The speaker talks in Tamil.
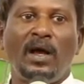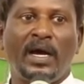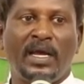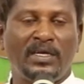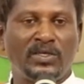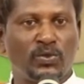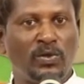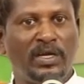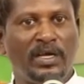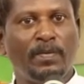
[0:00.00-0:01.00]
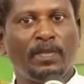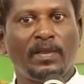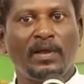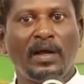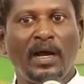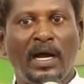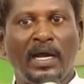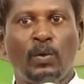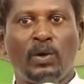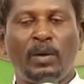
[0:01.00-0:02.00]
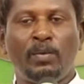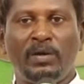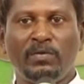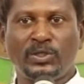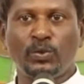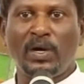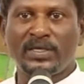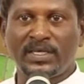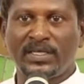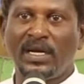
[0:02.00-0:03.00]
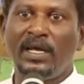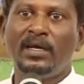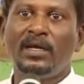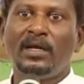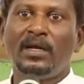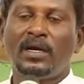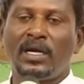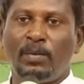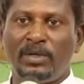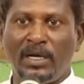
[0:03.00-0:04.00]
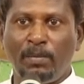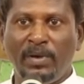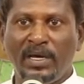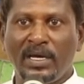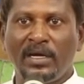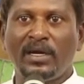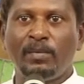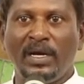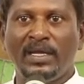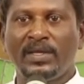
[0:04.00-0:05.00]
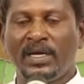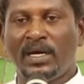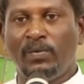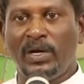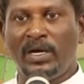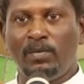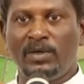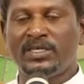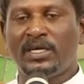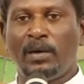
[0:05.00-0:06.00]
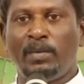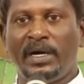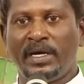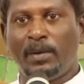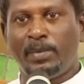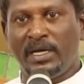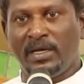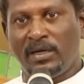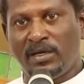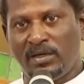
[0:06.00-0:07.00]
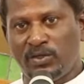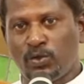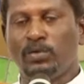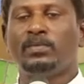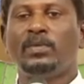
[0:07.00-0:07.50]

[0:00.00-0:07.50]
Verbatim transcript: ஆக என்று சொல்லி அங்கே நம்முடைய விசுவாசத்தில் நம்முடைய நம்பிக்கையில் நாம் நிலைத்திருக்க வேண்டும் என்று நாம் அழைக்கப்பட இருக்கின்றோம்